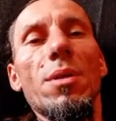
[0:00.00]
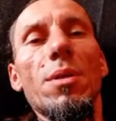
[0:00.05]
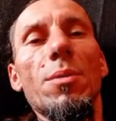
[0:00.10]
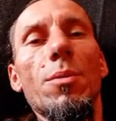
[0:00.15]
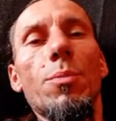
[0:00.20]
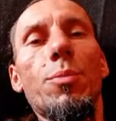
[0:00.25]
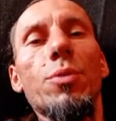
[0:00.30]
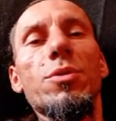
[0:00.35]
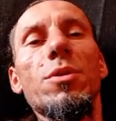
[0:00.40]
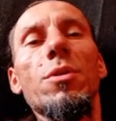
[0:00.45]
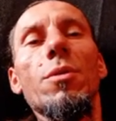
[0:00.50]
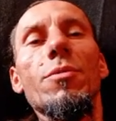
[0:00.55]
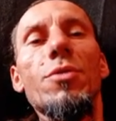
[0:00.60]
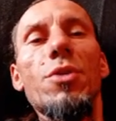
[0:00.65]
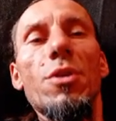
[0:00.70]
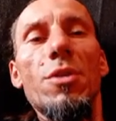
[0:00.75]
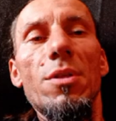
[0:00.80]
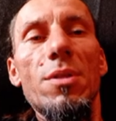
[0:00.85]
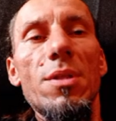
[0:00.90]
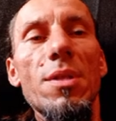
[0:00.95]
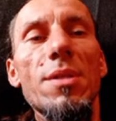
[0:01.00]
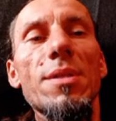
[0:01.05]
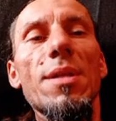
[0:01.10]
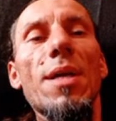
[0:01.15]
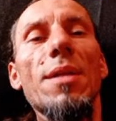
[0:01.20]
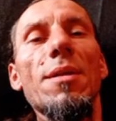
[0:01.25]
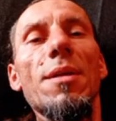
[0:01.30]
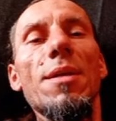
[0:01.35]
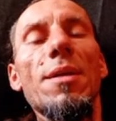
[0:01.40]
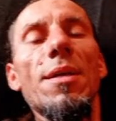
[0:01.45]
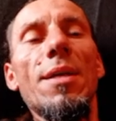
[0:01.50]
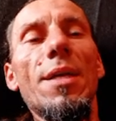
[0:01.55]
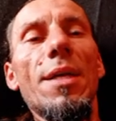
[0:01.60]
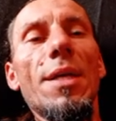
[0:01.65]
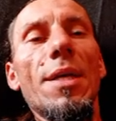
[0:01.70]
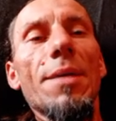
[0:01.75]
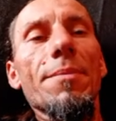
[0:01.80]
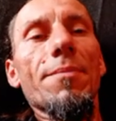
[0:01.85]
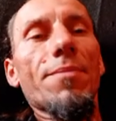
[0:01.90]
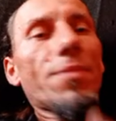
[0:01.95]
e, Putinowi się nic nie stanie,
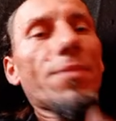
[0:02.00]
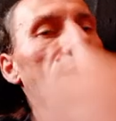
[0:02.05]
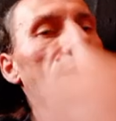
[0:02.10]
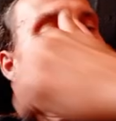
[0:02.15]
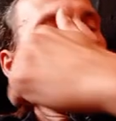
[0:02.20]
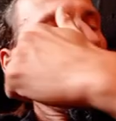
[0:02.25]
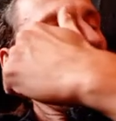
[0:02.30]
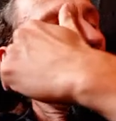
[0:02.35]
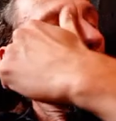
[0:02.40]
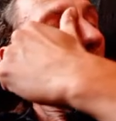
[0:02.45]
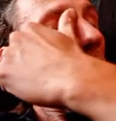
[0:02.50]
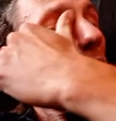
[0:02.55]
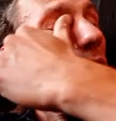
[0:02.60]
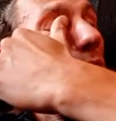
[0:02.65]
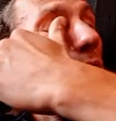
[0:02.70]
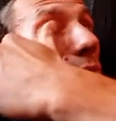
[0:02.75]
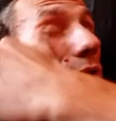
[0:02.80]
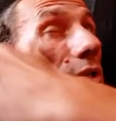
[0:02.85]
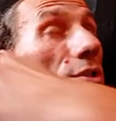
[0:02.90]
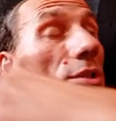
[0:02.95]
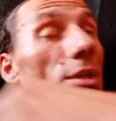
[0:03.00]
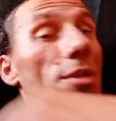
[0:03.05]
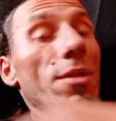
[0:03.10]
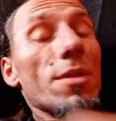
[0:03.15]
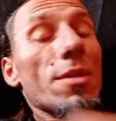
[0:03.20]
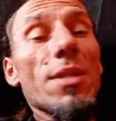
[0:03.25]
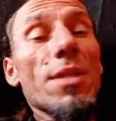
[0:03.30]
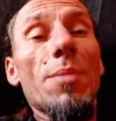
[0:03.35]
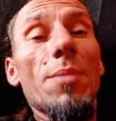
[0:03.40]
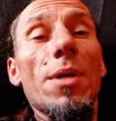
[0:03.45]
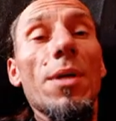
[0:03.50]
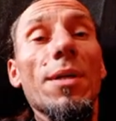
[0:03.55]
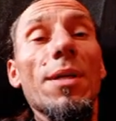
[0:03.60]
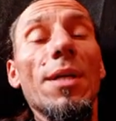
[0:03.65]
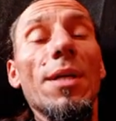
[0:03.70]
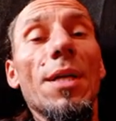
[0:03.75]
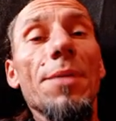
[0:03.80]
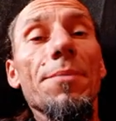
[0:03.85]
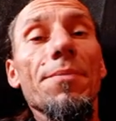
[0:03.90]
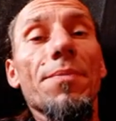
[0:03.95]
w sensie, że przeżyje ten zamach,
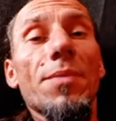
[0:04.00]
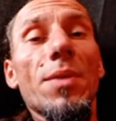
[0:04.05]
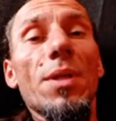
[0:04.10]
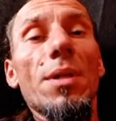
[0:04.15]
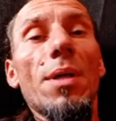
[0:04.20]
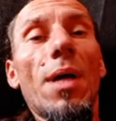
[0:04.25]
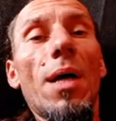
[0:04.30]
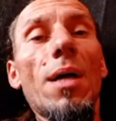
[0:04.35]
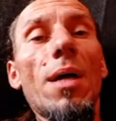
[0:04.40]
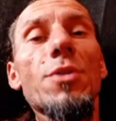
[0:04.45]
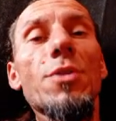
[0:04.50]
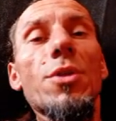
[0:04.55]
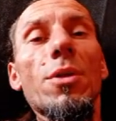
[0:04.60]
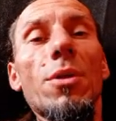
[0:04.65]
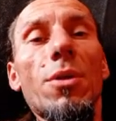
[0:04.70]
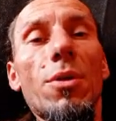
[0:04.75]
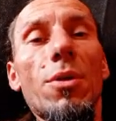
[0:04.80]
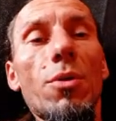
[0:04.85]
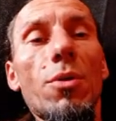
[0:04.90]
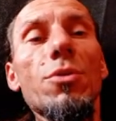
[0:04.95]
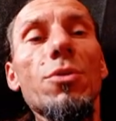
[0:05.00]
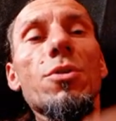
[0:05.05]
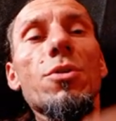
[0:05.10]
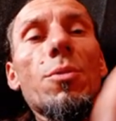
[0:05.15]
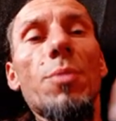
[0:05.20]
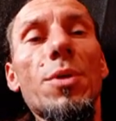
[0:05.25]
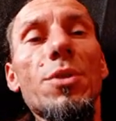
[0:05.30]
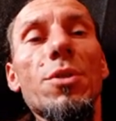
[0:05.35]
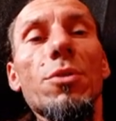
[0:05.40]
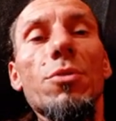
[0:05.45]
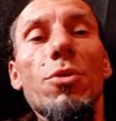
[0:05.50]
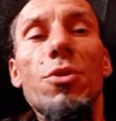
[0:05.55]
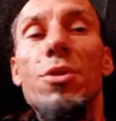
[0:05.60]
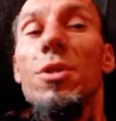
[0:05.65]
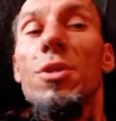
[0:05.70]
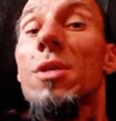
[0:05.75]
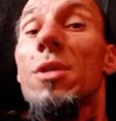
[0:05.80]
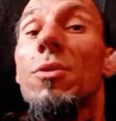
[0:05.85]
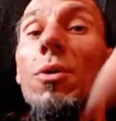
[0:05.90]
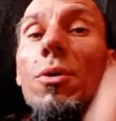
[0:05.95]
a że chronić go będzie ktoś
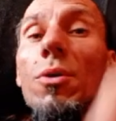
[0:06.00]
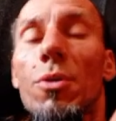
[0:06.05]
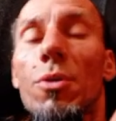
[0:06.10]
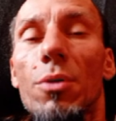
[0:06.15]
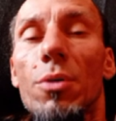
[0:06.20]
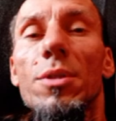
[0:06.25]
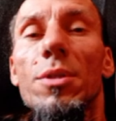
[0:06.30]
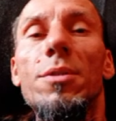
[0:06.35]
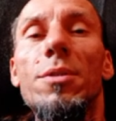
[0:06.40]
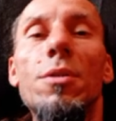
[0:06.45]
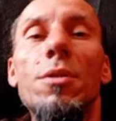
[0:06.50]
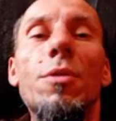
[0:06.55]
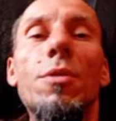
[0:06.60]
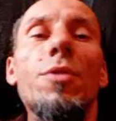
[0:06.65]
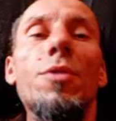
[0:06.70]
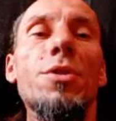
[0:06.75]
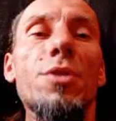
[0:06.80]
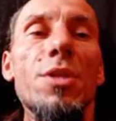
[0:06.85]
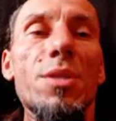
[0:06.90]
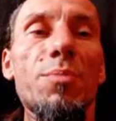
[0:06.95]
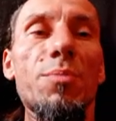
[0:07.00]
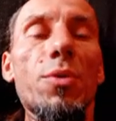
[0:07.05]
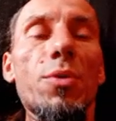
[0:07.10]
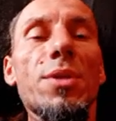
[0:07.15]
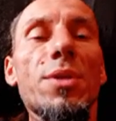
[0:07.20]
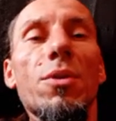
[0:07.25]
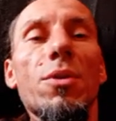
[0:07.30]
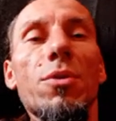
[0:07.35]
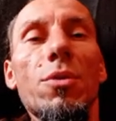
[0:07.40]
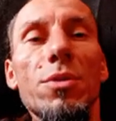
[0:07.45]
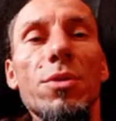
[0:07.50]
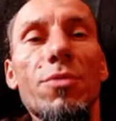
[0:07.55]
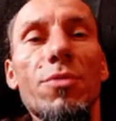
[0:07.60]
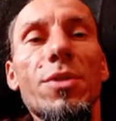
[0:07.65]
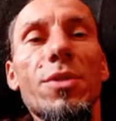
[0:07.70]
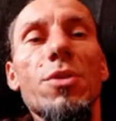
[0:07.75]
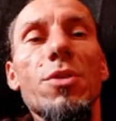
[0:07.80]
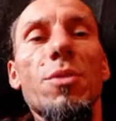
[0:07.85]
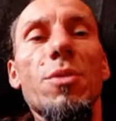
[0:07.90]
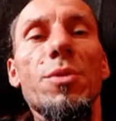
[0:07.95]
nie z ochrony, tylko właśnie spoza ochrony, w
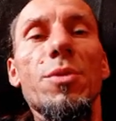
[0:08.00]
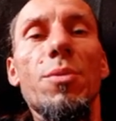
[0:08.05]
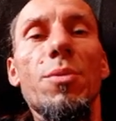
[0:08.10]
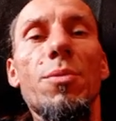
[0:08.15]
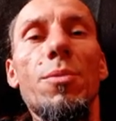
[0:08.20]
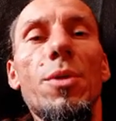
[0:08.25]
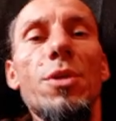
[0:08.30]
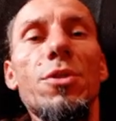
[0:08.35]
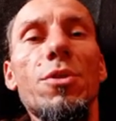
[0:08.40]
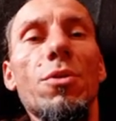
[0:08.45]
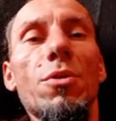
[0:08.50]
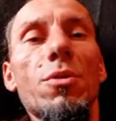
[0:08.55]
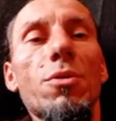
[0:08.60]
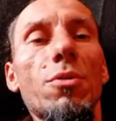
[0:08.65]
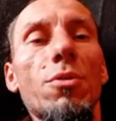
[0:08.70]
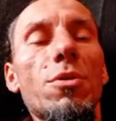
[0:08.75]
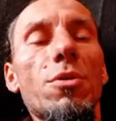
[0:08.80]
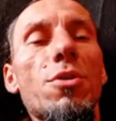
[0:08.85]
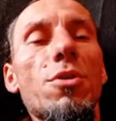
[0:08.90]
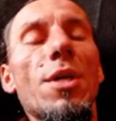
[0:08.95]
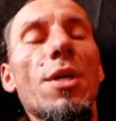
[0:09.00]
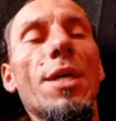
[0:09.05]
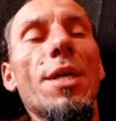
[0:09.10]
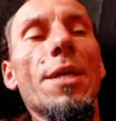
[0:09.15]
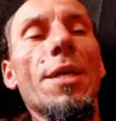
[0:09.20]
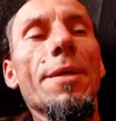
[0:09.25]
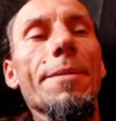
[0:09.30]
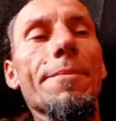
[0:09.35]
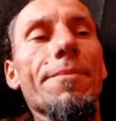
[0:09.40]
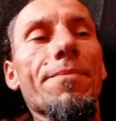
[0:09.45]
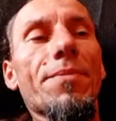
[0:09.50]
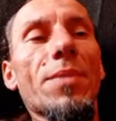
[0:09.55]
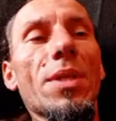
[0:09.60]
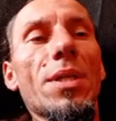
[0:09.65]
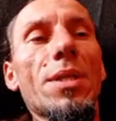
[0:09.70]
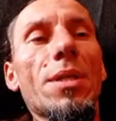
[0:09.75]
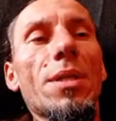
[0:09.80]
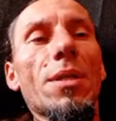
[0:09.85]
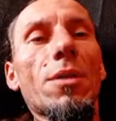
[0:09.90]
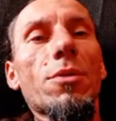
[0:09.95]
sensie, że będzie go chronić mm,
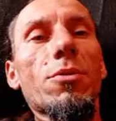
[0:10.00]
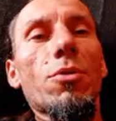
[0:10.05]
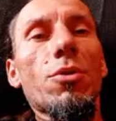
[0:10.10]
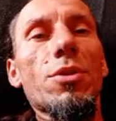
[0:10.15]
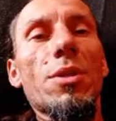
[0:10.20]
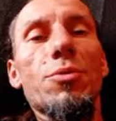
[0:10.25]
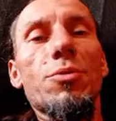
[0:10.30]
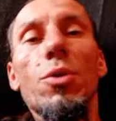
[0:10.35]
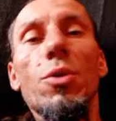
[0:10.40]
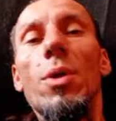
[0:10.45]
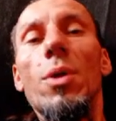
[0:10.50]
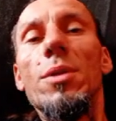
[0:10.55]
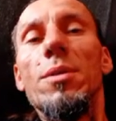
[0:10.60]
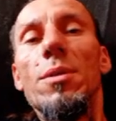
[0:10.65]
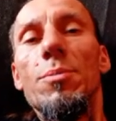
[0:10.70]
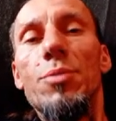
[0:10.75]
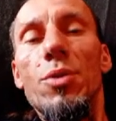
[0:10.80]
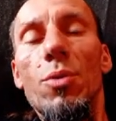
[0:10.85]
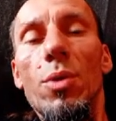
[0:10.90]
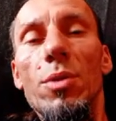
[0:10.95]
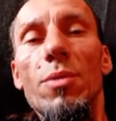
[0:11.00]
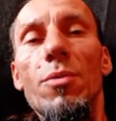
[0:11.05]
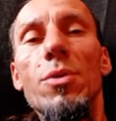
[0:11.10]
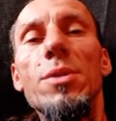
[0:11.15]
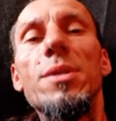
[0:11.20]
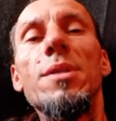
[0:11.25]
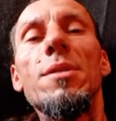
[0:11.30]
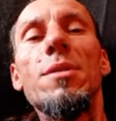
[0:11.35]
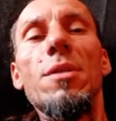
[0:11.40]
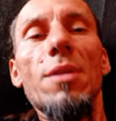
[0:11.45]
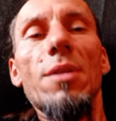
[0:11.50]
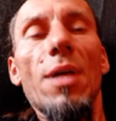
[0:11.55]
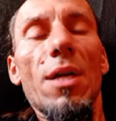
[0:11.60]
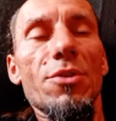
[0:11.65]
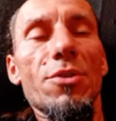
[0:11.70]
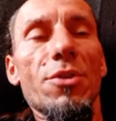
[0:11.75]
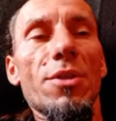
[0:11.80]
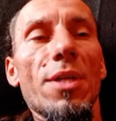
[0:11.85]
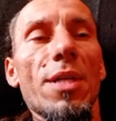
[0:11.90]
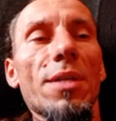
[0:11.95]
e, ktoś na przykład, e, przykładowo z
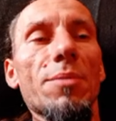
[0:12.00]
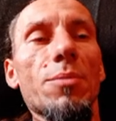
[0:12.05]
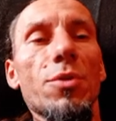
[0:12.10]
dygnitarzy, tak?